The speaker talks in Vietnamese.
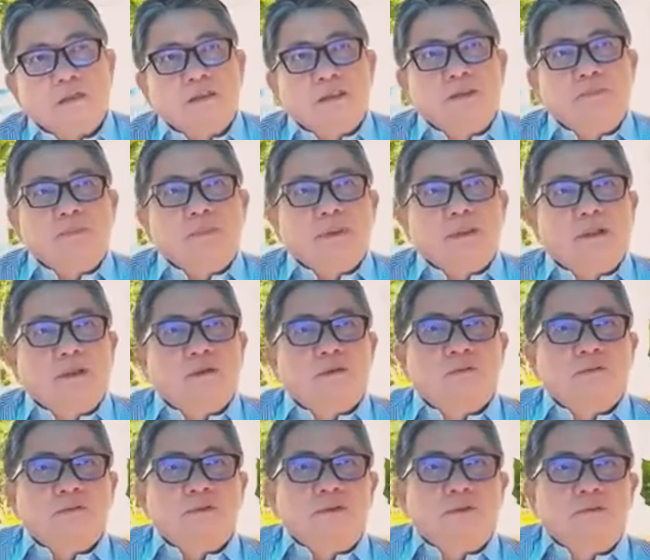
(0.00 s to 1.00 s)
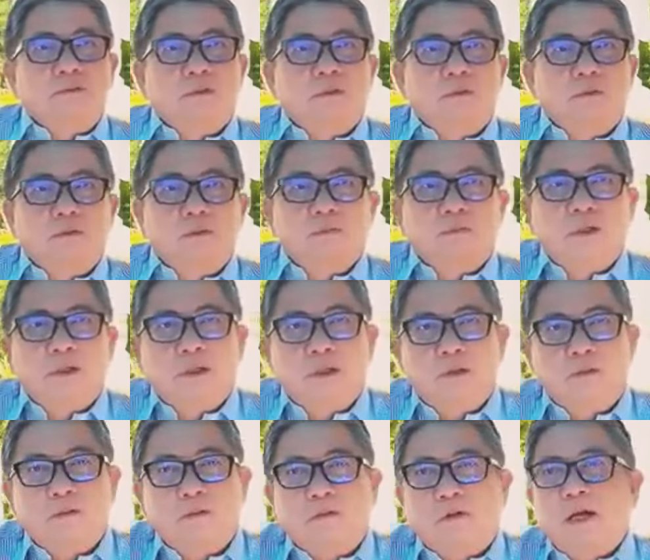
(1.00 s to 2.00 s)
Samuel sư phụ lúc
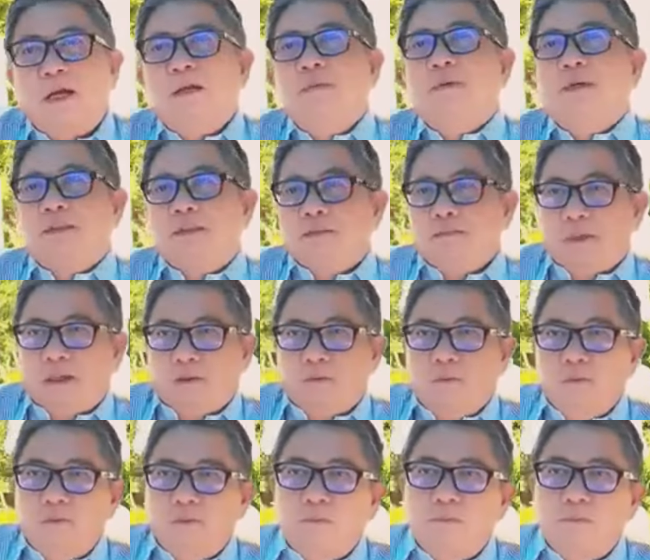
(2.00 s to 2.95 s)
đó khoái bà sư mẫu